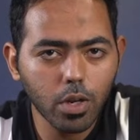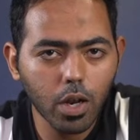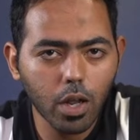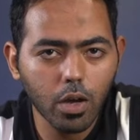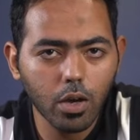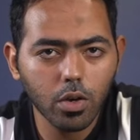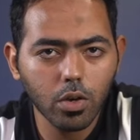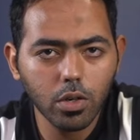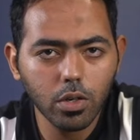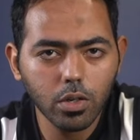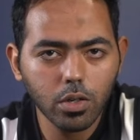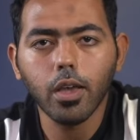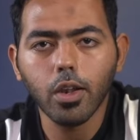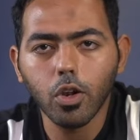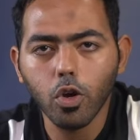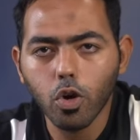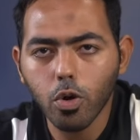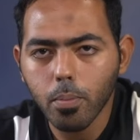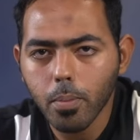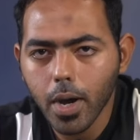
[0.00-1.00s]
للعقار اللي
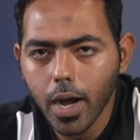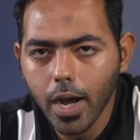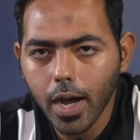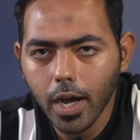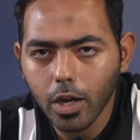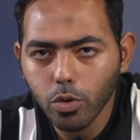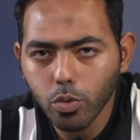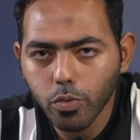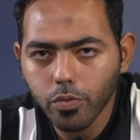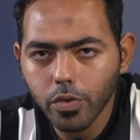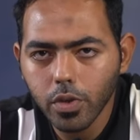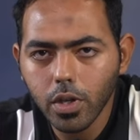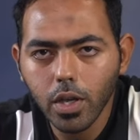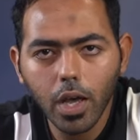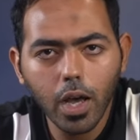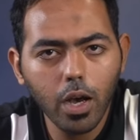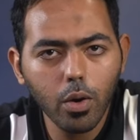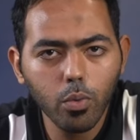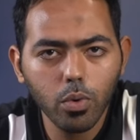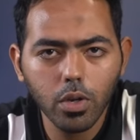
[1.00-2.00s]
هم قعدوا فيه
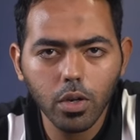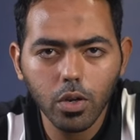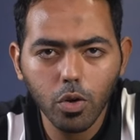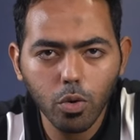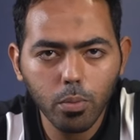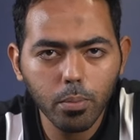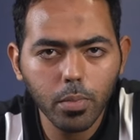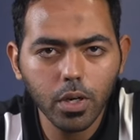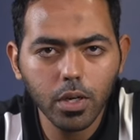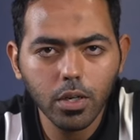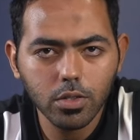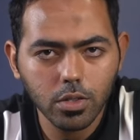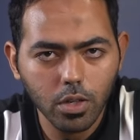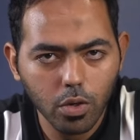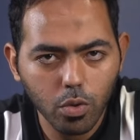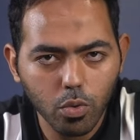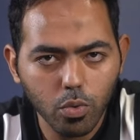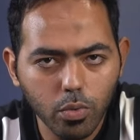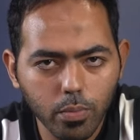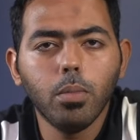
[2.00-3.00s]
او اللي هم
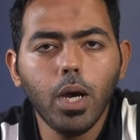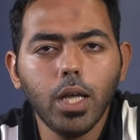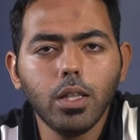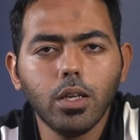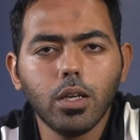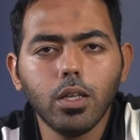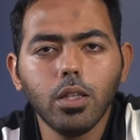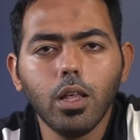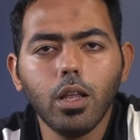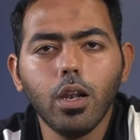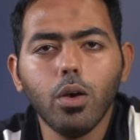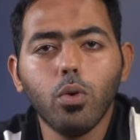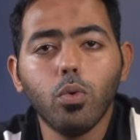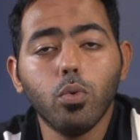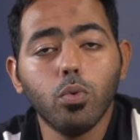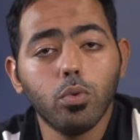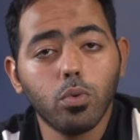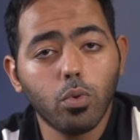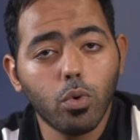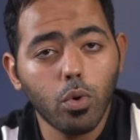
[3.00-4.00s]
زاروه بعد كده
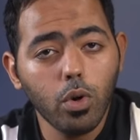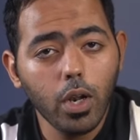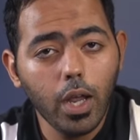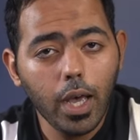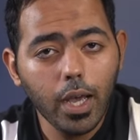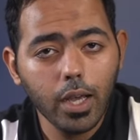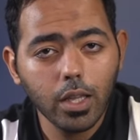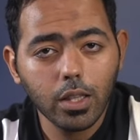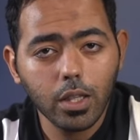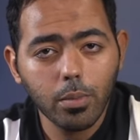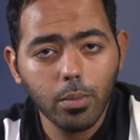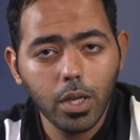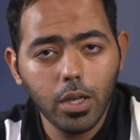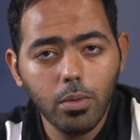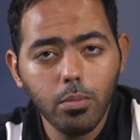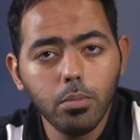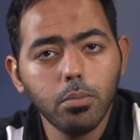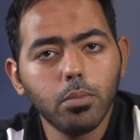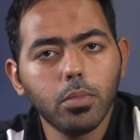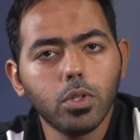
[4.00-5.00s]
لو كل حاجه
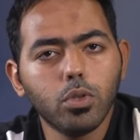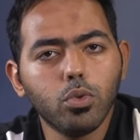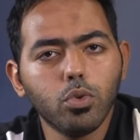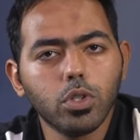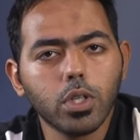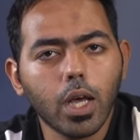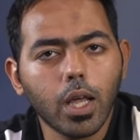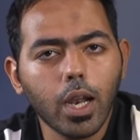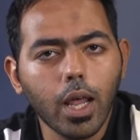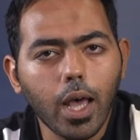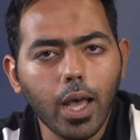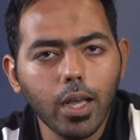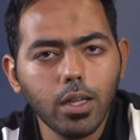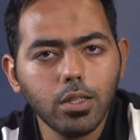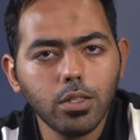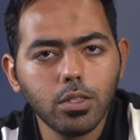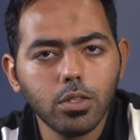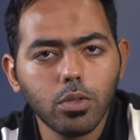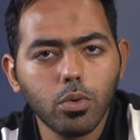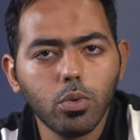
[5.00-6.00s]
تمام بتدوس على
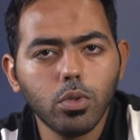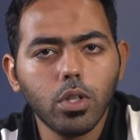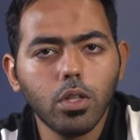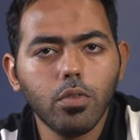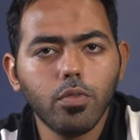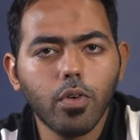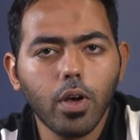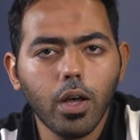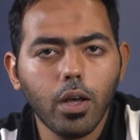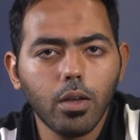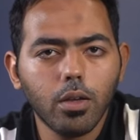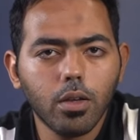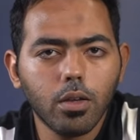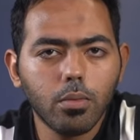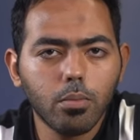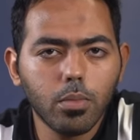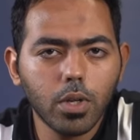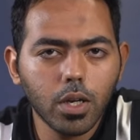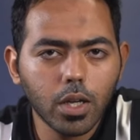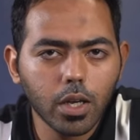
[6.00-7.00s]
حجز وتدفع
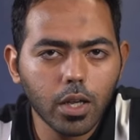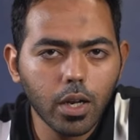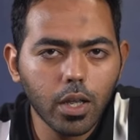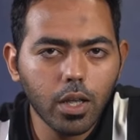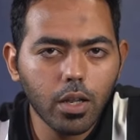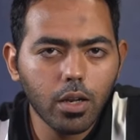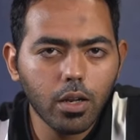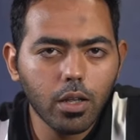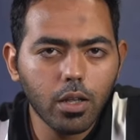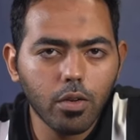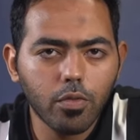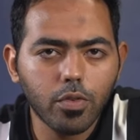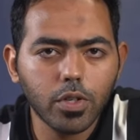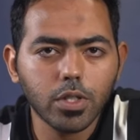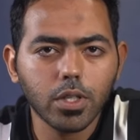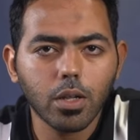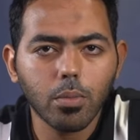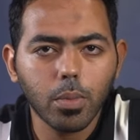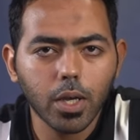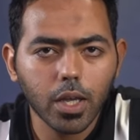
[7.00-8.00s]
من خلال
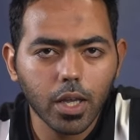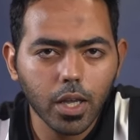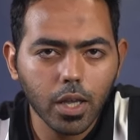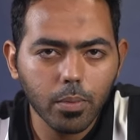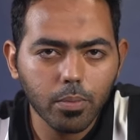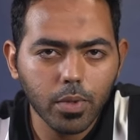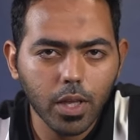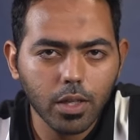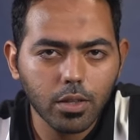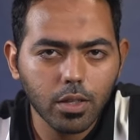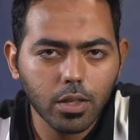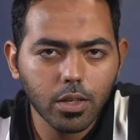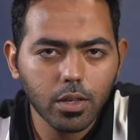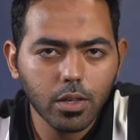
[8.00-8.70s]
الفيزا البنكيه بتاعتك